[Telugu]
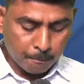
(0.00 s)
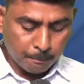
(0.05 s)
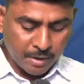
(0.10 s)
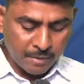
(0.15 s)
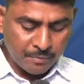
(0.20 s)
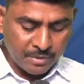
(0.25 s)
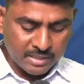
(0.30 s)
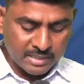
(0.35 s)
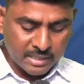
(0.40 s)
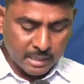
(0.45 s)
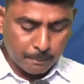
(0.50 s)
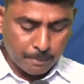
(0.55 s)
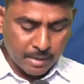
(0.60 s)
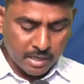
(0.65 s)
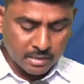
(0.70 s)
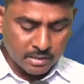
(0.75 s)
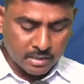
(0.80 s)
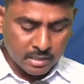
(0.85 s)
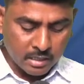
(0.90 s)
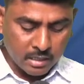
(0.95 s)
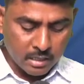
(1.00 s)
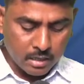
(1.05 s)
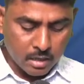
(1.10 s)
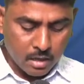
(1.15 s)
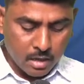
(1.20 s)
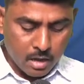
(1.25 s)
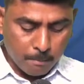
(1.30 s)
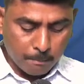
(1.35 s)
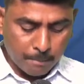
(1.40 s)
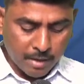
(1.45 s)
పవిత్రపరిచి
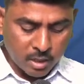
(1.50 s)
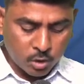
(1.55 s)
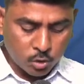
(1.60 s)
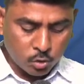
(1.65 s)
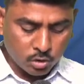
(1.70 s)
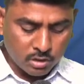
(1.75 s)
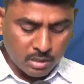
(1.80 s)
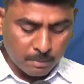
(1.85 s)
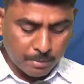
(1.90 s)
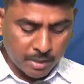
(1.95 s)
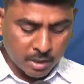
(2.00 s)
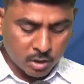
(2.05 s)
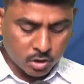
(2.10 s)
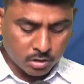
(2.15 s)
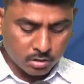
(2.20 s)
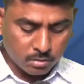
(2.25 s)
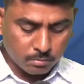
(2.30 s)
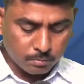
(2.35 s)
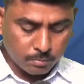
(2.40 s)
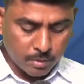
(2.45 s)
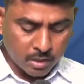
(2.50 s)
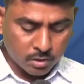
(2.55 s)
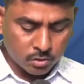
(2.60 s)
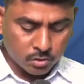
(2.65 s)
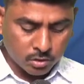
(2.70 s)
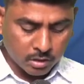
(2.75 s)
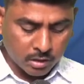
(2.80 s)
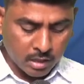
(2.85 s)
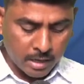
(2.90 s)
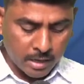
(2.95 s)
పరిశుద్ధపరచు
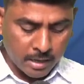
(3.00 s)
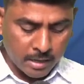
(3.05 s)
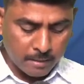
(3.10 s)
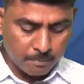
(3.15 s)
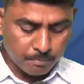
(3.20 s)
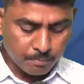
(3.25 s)
పరచుటకై